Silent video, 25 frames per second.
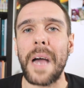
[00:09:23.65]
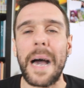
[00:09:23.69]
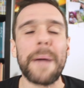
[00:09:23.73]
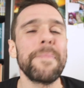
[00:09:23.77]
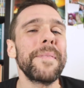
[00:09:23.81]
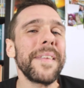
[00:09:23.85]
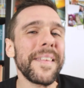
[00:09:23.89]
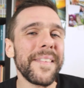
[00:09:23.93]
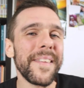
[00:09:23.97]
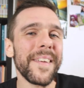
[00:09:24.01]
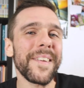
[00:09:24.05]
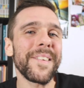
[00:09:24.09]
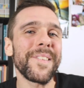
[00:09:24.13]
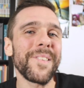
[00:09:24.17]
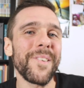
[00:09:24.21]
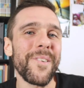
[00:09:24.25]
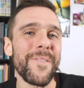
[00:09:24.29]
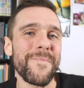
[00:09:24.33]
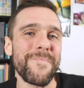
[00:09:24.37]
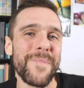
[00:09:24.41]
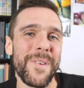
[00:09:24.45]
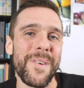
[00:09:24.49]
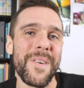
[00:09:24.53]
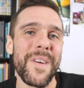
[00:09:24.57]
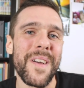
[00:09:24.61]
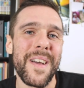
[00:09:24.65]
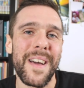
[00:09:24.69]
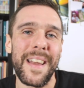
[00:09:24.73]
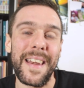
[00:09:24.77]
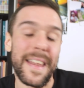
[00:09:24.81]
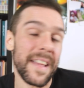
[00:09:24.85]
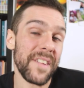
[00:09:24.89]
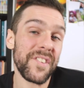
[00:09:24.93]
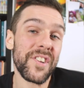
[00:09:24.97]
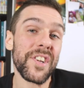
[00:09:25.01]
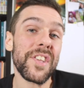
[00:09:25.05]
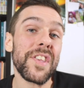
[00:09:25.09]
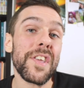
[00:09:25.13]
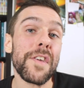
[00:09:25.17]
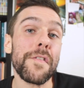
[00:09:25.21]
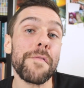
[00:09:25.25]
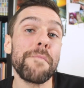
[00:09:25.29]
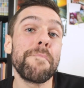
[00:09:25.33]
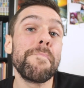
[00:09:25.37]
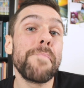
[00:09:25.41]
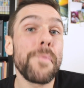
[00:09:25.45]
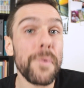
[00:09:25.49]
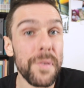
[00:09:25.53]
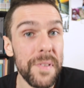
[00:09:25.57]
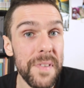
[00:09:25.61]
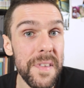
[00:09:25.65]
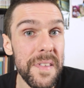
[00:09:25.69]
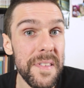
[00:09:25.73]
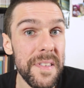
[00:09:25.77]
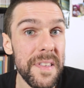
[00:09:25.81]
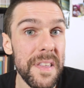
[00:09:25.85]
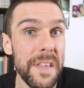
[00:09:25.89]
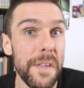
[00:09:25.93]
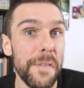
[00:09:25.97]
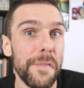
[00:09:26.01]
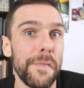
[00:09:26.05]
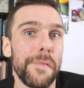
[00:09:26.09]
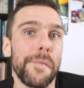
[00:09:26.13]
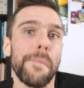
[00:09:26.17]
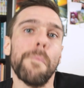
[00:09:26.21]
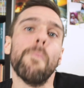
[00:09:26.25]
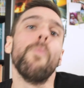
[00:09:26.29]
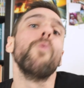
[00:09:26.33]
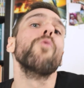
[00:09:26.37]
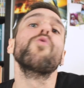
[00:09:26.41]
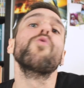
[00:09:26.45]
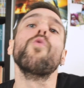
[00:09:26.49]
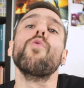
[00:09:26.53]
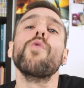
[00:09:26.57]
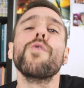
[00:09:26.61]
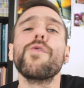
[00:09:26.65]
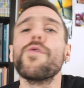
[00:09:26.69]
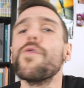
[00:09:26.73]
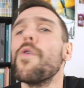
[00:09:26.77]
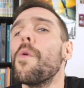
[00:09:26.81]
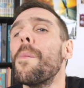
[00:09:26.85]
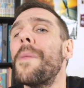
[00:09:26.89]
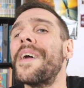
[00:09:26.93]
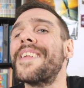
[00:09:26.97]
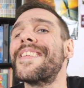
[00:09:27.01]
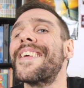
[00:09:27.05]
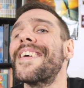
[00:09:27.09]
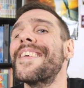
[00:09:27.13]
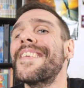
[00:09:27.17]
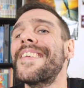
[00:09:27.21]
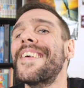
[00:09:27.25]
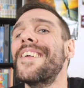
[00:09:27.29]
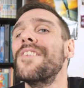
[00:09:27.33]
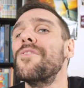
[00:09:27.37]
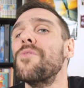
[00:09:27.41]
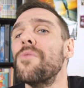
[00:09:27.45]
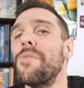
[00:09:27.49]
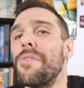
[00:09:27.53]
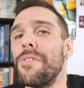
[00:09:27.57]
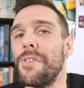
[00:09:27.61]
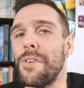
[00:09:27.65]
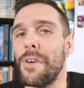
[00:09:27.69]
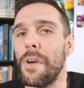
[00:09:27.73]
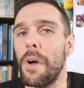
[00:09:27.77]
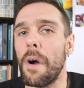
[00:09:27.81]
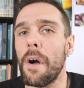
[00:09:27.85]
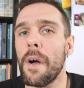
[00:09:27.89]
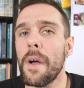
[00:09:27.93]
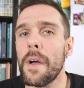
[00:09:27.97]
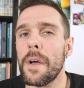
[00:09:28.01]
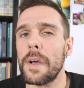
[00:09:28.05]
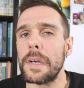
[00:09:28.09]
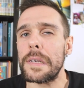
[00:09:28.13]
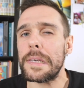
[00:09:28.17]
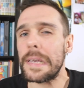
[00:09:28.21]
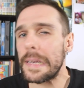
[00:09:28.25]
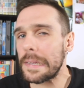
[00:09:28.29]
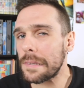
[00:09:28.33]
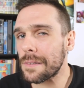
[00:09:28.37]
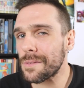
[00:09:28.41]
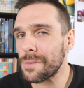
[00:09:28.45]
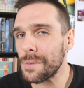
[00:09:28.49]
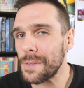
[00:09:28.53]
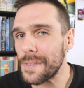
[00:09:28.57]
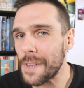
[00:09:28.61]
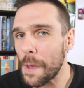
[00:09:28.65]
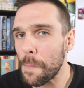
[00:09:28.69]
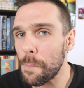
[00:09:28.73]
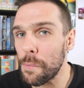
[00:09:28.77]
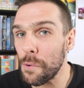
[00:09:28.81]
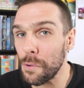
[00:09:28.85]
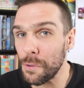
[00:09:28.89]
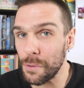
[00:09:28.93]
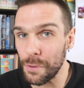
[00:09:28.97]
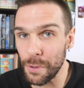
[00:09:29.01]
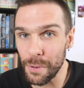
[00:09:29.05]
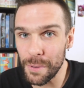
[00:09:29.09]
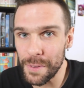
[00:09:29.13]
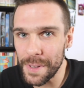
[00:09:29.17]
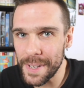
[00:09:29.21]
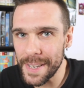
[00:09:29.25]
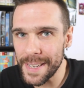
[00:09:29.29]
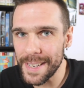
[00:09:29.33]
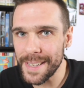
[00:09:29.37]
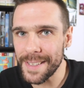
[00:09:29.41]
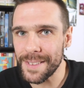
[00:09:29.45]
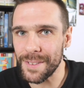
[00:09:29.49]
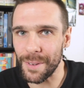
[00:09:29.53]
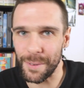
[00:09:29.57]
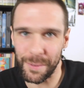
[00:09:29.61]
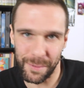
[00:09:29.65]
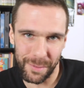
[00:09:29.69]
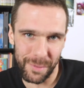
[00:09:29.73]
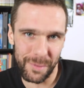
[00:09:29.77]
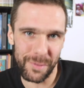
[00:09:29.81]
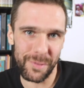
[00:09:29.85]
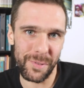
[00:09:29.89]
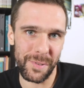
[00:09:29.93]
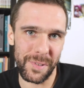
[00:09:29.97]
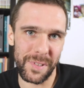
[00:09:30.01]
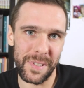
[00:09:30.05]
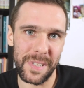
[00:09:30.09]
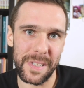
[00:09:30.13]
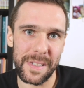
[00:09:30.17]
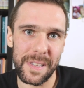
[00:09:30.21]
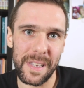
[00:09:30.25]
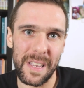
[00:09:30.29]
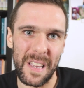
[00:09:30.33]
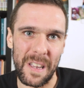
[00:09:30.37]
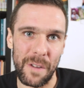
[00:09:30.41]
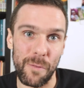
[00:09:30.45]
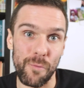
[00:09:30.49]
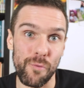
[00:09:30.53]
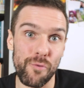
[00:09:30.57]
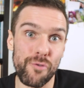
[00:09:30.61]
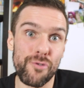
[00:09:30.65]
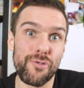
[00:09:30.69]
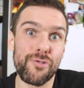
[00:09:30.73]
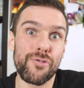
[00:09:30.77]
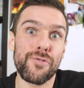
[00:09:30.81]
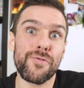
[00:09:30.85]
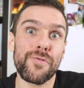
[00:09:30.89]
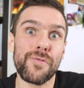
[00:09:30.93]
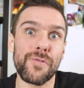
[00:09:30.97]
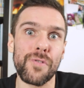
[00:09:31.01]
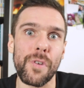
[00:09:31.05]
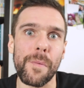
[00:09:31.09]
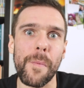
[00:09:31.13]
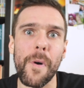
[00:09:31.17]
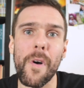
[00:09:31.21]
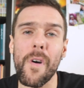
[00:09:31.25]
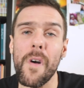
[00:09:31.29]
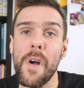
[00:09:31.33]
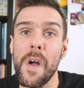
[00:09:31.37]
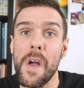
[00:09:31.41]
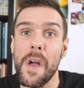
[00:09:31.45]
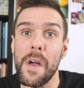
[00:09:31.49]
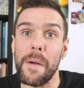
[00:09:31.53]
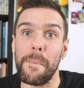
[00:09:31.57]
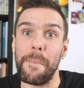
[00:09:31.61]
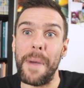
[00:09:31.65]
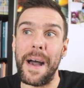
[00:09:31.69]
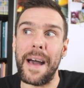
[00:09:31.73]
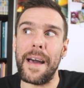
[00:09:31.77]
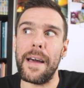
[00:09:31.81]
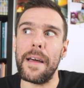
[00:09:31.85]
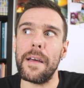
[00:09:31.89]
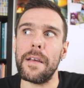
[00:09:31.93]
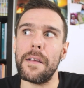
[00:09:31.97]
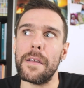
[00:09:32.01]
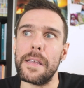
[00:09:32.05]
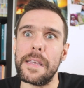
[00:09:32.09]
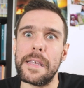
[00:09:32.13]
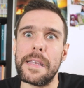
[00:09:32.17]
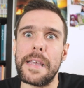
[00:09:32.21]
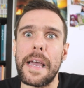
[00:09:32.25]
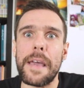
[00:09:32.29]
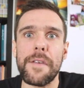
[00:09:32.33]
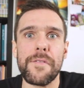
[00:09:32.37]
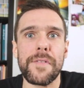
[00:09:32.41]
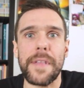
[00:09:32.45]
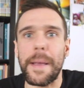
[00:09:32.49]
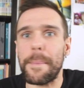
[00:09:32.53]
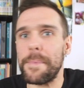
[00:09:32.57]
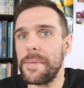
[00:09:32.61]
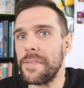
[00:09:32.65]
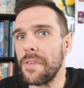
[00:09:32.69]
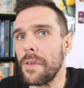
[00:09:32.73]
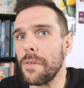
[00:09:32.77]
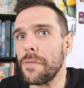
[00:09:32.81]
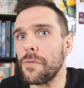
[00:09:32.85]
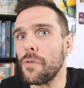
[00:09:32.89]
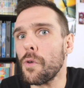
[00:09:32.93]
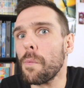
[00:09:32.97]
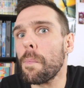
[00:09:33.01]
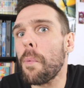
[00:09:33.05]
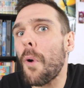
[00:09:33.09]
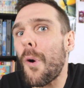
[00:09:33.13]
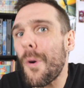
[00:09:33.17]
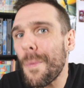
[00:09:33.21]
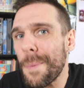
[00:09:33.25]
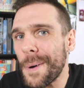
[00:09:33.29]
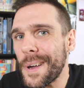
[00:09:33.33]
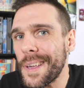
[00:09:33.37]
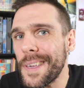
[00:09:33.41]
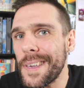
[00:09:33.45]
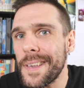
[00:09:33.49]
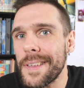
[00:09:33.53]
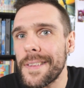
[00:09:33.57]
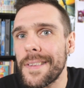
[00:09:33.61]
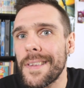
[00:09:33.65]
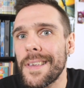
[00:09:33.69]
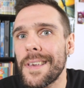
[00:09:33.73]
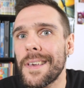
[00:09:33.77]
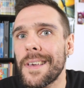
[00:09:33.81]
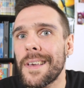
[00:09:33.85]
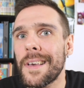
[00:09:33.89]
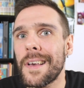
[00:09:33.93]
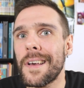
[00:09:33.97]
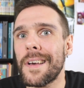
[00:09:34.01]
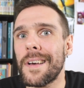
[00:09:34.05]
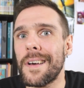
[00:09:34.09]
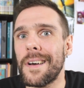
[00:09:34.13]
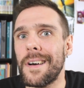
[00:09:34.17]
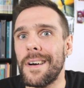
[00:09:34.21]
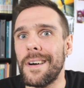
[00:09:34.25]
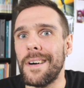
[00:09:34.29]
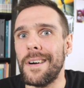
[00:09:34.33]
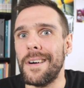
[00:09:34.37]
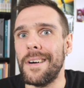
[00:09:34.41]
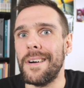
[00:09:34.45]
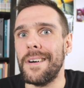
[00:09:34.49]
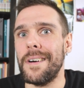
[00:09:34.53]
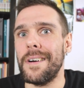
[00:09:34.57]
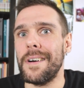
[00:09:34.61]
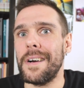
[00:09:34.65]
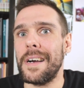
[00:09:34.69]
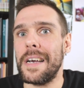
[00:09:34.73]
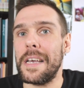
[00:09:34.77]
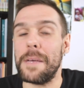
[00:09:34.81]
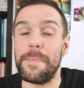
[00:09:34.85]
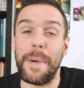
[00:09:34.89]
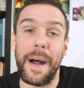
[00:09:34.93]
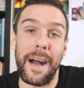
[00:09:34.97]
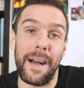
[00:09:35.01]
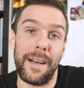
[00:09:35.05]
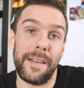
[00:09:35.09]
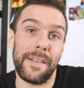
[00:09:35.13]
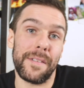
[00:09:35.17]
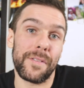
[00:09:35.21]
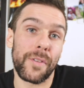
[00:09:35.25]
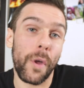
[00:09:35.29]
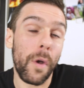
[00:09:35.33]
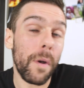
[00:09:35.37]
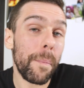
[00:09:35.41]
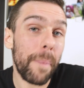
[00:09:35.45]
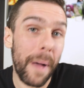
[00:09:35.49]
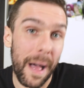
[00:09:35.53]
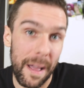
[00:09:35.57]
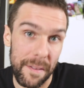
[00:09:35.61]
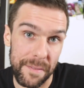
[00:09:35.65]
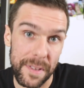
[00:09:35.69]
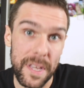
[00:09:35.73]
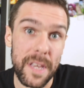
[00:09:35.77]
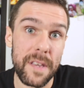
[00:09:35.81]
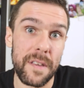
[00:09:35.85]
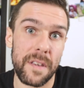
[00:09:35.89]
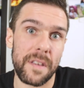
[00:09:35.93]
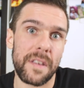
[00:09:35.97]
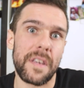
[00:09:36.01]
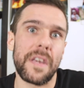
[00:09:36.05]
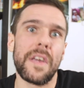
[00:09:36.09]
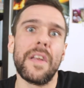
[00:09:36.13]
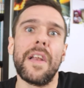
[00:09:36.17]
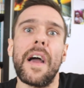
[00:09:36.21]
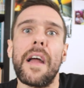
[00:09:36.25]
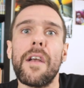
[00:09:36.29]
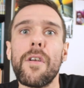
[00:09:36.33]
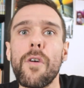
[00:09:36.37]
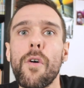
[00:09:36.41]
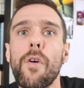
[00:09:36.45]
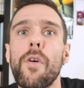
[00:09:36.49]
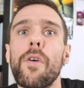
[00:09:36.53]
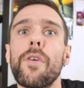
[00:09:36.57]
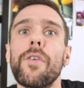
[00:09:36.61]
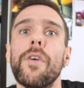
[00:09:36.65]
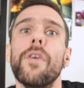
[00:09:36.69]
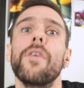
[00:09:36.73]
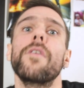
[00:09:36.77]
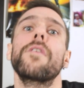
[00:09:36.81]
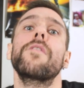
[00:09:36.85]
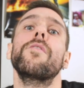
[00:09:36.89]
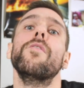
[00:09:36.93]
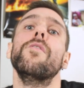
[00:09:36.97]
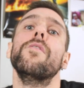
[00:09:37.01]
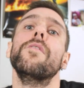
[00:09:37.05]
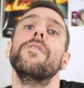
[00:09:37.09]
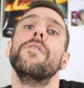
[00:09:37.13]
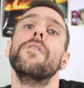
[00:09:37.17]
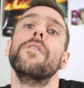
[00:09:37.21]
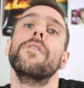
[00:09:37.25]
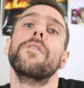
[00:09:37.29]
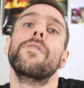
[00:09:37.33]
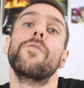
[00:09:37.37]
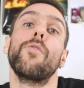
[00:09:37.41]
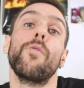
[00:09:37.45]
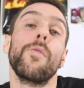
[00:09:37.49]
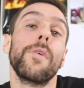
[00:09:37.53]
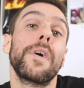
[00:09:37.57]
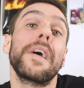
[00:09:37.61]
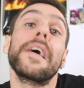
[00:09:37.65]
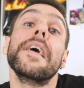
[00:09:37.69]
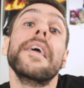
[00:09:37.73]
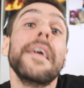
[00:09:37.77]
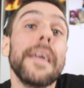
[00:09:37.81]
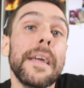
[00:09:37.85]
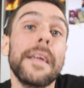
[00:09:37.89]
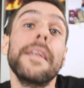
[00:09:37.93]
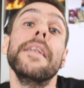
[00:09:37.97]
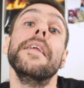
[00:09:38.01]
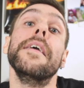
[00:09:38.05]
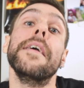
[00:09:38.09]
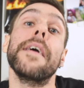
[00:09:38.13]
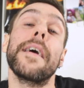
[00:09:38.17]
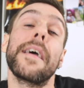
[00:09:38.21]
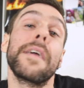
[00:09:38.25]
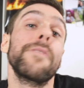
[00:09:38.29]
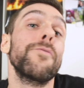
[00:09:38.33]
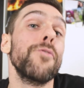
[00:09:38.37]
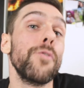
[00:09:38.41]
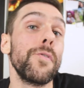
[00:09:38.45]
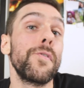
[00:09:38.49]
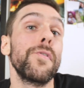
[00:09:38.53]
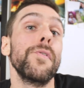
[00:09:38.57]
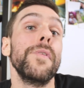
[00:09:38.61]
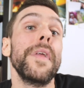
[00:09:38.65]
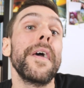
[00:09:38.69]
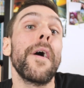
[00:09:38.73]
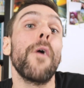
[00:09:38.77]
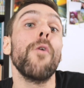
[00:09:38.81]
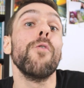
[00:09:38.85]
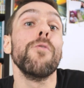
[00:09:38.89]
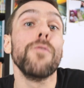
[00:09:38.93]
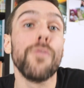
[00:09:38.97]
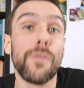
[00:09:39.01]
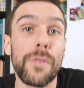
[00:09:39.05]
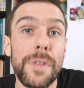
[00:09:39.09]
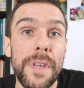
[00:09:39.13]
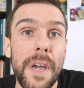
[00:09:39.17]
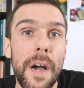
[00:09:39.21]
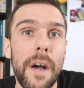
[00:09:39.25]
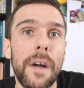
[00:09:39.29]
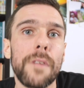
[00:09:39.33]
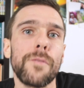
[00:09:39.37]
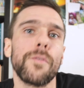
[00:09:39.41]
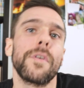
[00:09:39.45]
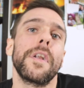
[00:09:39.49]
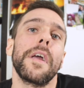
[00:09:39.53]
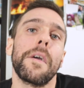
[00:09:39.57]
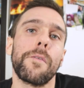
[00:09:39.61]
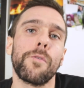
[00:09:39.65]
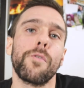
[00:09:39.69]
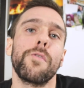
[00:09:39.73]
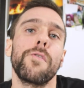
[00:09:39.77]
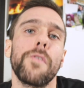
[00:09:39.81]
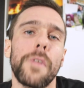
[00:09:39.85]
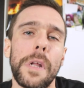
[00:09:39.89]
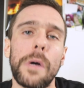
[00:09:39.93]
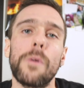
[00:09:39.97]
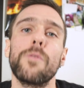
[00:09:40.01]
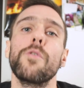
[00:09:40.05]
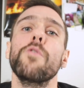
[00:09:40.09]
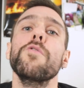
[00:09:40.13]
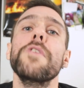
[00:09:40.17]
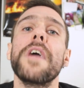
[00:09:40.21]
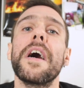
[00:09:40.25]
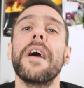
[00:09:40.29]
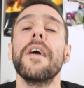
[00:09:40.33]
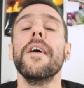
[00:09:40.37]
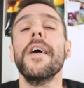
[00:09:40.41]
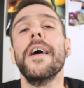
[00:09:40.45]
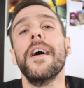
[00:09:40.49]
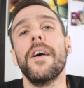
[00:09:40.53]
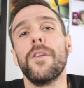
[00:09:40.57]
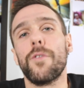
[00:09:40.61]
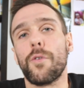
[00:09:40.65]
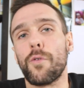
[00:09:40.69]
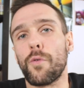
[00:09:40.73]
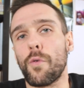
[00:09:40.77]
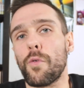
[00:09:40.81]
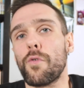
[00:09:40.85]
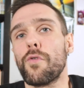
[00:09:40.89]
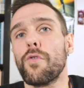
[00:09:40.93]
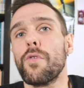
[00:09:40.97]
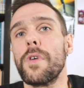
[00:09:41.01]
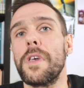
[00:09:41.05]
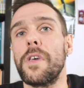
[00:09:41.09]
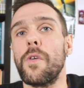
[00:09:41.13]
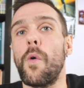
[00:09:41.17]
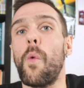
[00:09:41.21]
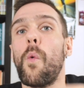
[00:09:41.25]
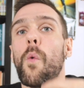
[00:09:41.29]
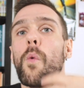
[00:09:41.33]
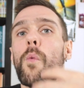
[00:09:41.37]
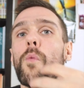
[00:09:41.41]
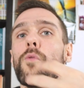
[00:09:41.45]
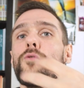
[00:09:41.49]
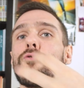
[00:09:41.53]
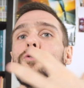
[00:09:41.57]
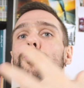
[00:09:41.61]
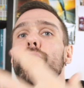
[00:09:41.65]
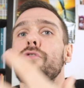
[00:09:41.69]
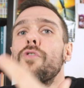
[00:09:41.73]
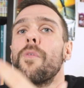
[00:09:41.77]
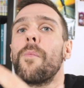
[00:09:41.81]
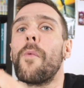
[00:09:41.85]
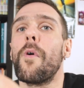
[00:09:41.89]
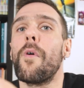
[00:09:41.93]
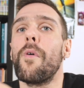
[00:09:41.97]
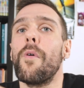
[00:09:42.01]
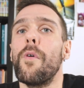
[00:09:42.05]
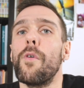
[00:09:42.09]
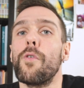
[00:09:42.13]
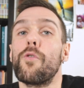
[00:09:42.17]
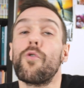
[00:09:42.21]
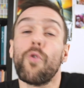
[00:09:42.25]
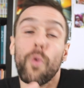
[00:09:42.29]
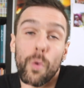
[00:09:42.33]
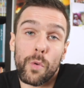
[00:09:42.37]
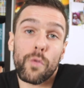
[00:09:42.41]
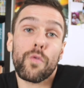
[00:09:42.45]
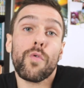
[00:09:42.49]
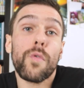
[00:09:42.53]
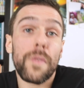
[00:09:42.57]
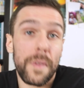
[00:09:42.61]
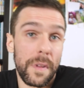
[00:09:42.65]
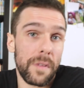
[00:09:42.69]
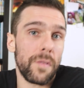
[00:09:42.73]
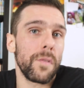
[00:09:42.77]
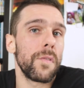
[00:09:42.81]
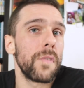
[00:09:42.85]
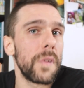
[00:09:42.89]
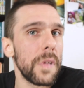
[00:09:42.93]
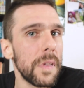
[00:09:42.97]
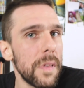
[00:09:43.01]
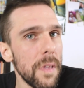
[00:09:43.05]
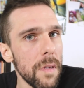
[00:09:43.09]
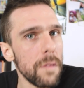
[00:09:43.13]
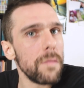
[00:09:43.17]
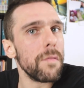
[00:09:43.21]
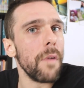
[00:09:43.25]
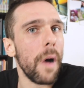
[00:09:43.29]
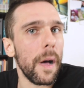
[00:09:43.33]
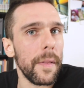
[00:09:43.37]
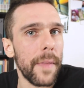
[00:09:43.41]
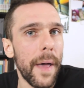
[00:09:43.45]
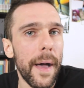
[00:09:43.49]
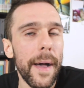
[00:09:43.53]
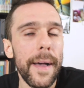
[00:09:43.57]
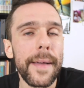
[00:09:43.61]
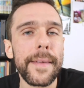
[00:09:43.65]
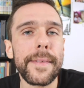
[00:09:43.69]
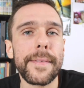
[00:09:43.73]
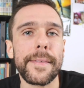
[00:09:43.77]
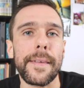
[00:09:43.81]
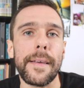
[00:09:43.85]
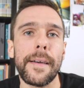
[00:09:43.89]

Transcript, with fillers: Un petit exemple, l'adjectif possessif, son Matassa, nos voleurs, qu'est-ce que ça peut donner dans une société où justement bah, il y a une absence de propriété euh, eh ben, dans le pravik, qui est la langue que qu'ont créé les révolutionnaires odoniens, donc les révolutionnaires odoniens, ce sont ceux qui ont justement conçu cette société sur un et